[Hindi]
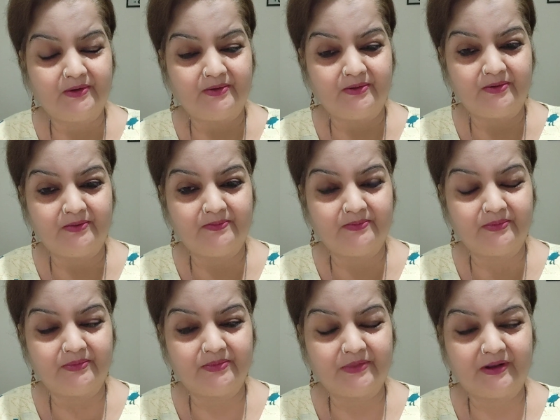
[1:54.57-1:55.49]

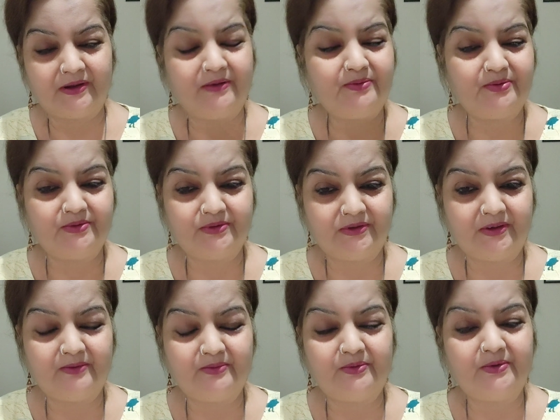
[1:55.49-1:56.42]
तकलीफ़ होती
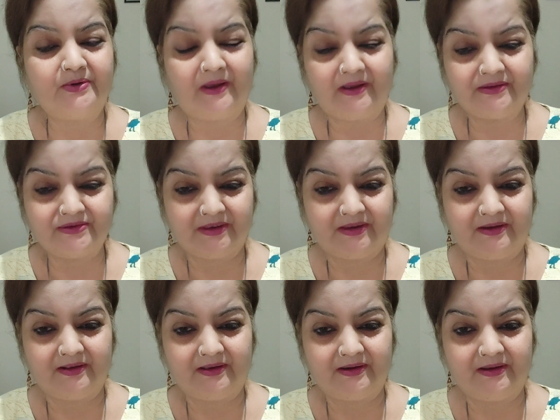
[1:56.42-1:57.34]
है वो ना
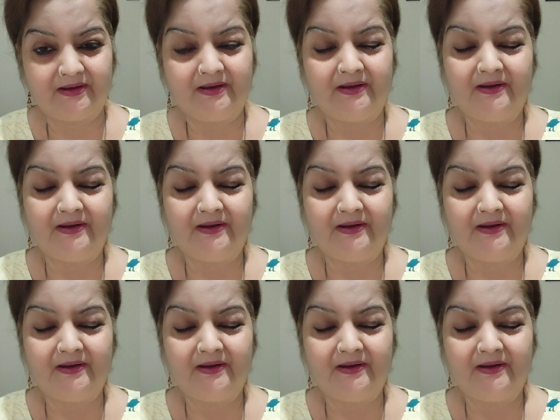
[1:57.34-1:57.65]
सहन करें